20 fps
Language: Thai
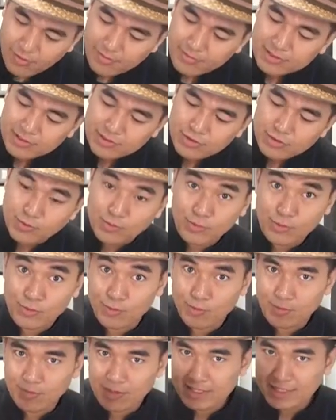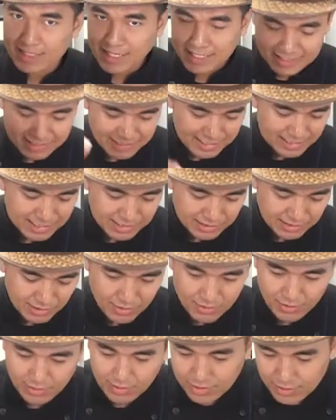อบมันจะกรุบกรุบนะได้สีเหลืองท
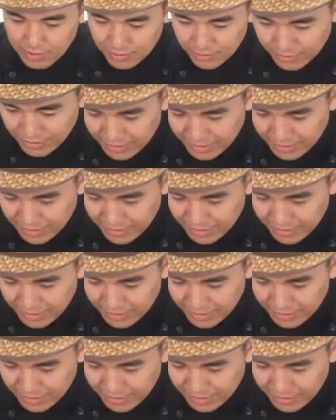องโอ